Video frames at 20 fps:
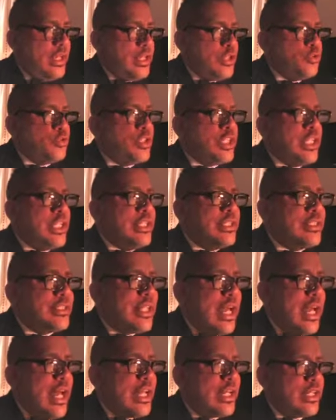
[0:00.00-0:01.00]
y
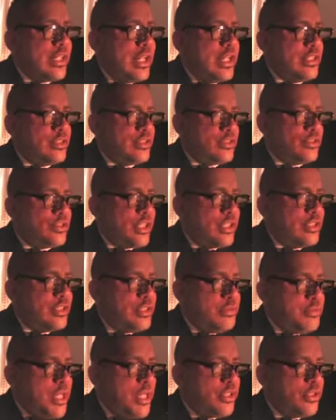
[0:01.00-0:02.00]
utilizar esos
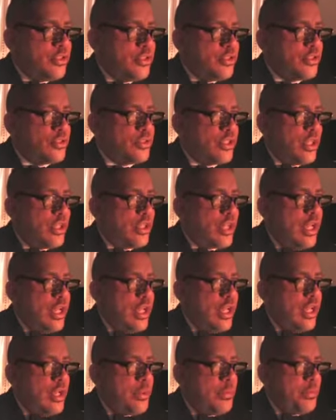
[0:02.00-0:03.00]
sentimientos eh,
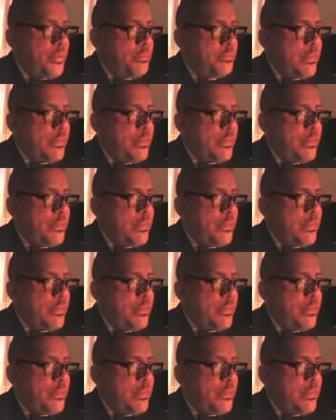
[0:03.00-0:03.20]
eh,